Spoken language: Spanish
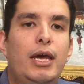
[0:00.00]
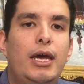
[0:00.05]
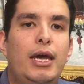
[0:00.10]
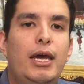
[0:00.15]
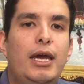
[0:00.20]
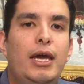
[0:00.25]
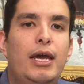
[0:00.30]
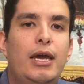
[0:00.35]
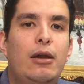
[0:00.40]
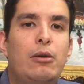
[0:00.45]

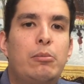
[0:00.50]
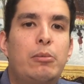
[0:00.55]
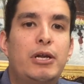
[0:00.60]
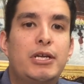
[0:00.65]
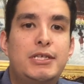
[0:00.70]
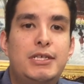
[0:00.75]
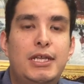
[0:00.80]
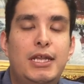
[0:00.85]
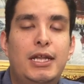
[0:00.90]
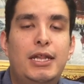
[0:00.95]
eh, el
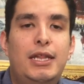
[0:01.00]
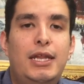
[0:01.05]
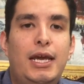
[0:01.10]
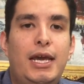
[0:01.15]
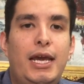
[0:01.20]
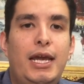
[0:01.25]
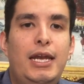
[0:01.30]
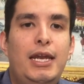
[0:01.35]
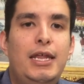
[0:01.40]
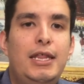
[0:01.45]
presidente
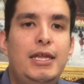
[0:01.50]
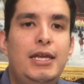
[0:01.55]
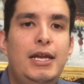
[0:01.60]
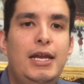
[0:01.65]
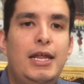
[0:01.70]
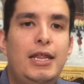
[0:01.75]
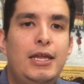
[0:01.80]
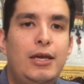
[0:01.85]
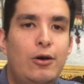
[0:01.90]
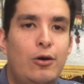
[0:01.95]
Kennedy
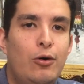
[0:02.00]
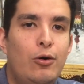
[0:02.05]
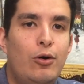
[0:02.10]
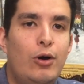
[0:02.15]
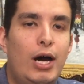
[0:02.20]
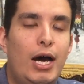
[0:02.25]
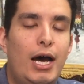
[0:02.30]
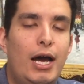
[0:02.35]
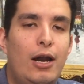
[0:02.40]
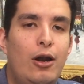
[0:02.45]
le
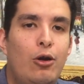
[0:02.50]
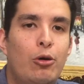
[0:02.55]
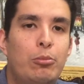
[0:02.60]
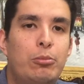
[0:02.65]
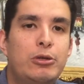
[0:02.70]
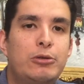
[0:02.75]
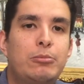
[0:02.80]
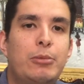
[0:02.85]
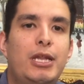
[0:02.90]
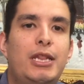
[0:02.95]
dijo a López